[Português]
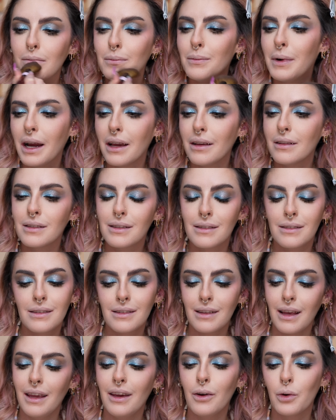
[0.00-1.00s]
Mas
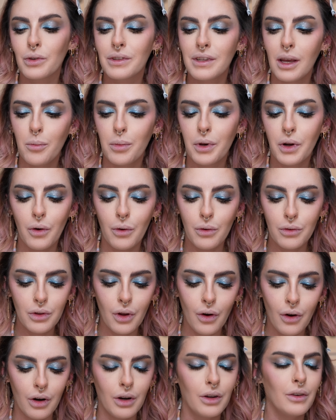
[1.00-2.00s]
eu sempre
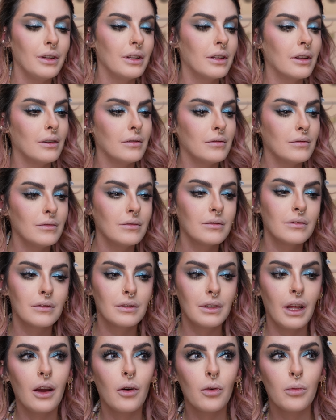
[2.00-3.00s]
contorno, então
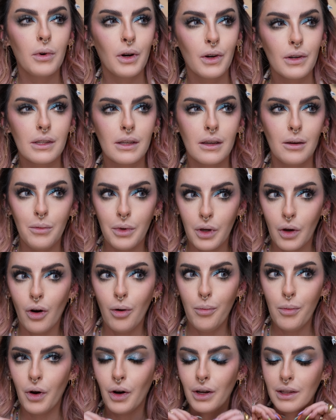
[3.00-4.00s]
tem alguma coisa que me
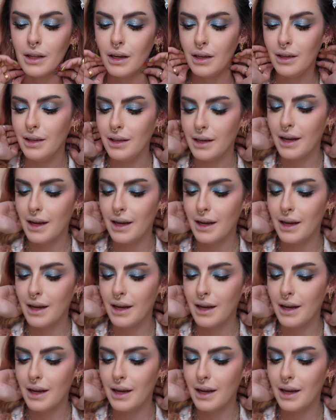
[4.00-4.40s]
incomoda aí,